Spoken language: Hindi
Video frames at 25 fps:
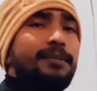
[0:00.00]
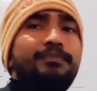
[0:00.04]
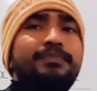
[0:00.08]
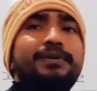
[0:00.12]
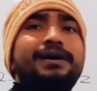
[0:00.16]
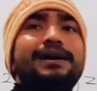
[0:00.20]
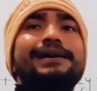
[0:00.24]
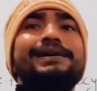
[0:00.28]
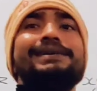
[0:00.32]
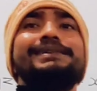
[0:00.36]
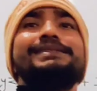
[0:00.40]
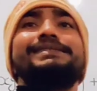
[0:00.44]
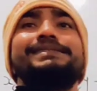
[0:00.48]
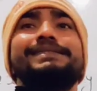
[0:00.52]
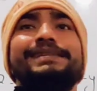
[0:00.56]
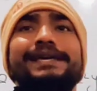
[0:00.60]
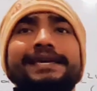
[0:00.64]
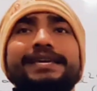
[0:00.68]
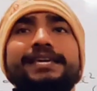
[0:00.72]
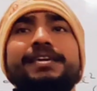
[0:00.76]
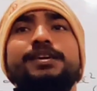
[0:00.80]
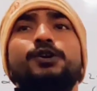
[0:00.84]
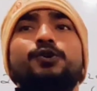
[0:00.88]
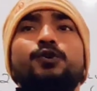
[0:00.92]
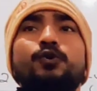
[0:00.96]
आपका
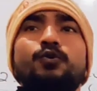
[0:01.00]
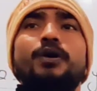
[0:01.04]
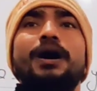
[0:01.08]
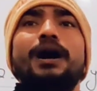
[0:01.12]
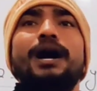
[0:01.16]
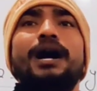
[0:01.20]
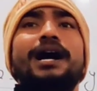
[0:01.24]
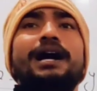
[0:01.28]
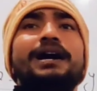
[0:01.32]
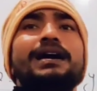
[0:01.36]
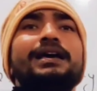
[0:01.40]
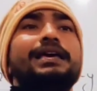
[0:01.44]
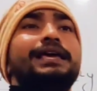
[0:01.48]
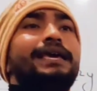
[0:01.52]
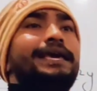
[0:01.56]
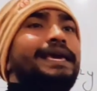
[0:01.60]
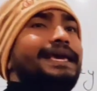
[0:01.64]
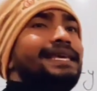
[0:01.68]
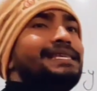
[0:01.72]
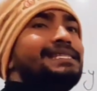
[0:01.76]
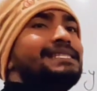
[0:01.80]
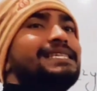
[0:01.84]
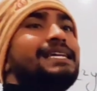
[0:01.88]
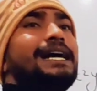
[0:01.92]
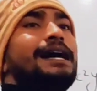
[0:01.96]
सही हुआ
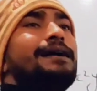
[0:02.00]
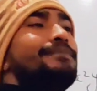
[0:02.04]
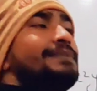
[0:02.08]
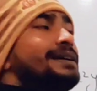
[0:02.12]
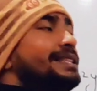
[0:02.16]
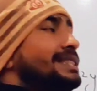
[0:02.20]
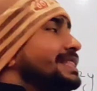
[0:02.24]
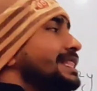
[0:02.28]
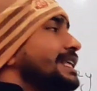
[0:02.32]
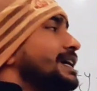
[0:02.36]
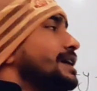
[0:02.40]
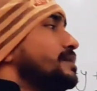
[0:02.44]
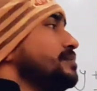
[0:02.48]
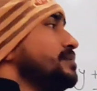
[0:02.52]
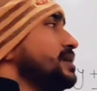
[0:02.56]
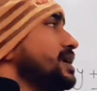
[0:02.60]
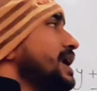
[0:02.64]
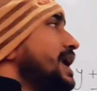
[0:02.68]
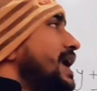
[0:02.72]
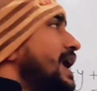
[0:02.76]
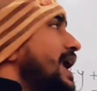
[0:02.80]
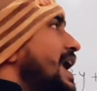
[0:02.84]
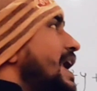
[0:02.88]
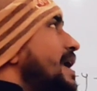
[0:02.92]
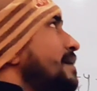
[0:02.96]
इसका मतलब
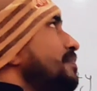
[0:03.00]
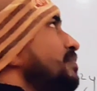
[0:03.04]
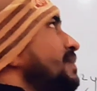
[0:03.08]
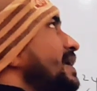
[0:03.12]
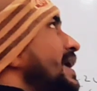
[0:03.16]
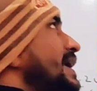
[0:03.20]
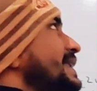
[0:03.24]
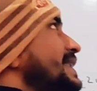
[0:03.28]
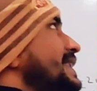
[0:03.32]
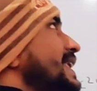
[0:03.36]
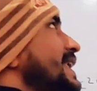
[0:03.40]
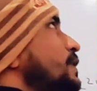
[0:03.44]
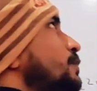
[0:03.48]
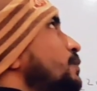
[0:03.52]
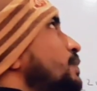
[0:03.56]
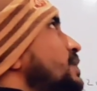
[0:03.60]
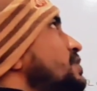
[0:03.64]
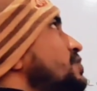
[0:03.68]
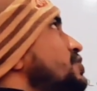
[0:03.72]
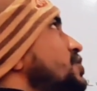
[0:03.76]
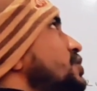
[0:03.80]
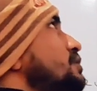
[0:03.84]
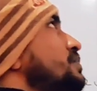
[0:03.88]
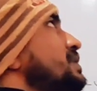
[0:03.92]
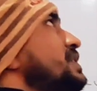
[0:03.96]
आपका ये
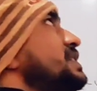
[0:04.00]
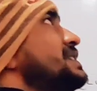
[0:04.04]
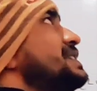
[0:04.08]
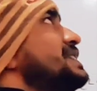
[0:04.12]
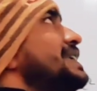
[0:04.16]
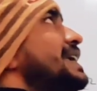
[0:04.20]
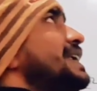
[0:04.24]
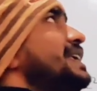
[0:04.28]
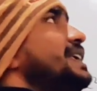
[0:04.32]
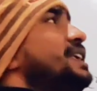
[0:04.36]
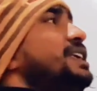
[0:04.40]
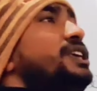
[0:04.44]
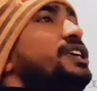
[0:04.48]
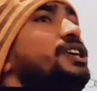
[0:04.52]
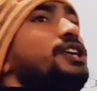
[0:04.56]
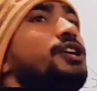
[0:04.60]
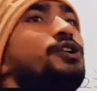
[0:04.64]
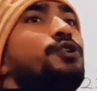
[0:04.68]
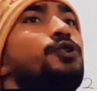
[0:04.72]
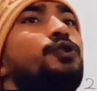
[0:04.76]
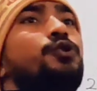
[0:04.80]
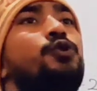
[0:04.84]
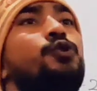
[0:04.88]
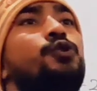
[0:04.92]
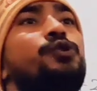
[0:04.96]
क्वेश्चन भी सही
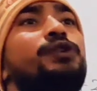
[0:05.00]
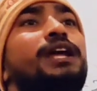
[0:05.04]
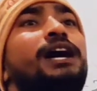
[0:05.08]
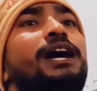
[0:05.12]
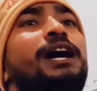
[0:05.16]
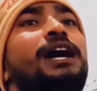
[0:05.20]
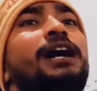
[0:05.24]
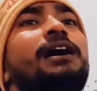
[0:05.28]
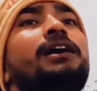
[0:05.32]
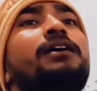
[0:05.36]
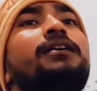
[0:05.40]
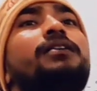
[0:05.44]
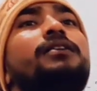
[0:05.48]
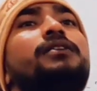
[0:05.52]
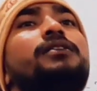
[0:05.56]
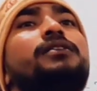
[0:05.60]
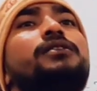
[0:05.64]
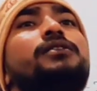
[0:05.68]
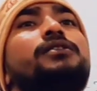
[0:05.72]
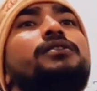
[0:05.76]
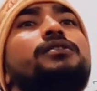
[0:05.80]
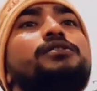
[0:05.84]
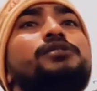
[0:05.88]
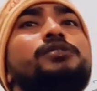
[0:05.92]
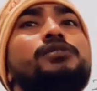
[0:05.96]
होना
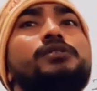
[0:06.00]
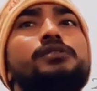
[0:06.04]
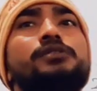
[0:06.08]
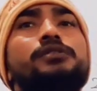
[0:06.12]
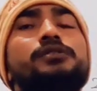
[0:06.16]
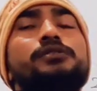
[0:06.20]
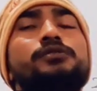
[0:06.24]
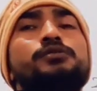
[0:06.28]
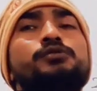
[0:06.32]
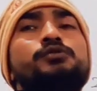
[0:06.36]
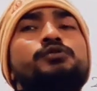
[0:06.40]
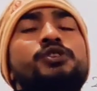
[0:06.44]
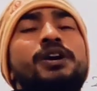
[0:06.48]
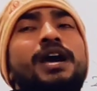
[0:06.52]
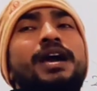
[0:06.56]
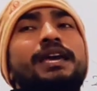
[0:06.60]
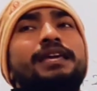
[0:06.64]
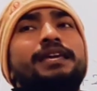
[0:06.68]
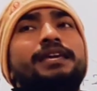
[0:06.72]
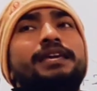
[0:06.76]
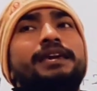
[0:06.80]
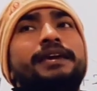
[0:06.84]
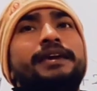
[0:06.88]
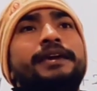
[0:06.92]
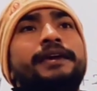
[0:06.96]
चाहिए,
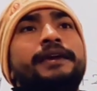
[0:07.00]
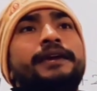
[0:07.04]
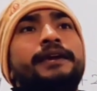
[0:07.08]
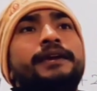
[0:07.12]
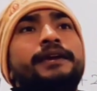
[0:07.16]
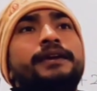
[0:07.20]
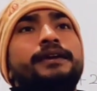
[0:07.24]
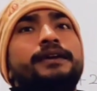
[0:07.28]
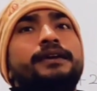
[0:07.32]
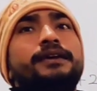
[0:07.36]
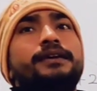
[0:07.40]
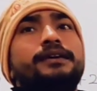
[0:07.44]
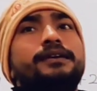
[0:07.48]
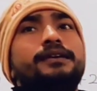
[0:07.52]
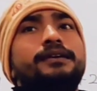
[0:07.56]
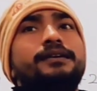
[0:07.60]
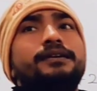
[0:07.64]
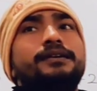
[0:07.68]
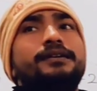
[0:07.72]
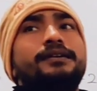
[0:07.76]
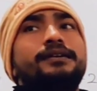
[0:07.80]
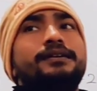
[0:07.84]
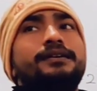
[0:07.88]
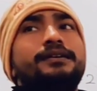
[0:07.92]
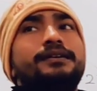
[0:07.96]
चाहिए।
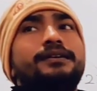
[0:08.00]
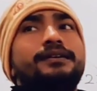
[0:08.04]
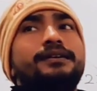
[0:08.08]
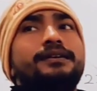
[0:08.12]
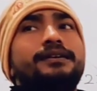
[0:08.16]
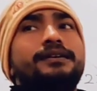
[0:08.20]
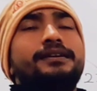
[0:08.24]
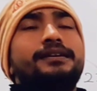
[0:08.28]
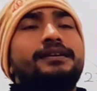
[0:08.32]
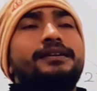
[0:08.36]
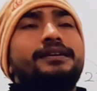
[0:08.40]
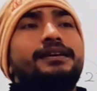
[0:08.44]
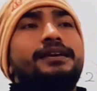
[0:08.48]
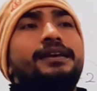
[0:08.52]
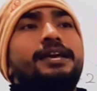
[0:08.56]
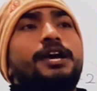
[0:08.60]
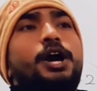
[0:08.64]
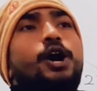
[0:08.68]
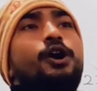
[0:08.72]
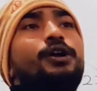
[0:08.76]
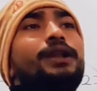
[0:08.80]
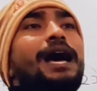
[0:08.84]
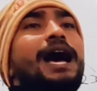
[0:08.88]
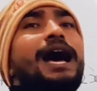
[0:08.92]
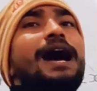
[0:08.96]

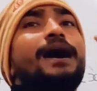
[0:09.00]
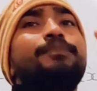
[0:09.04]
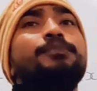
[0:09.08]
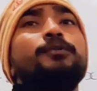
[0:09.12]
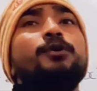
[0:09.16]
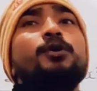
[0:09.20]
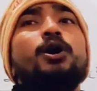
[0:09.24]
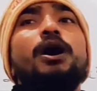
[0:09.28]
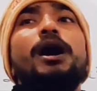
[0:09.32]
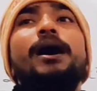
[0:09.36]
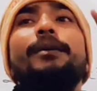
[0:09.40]
और आपको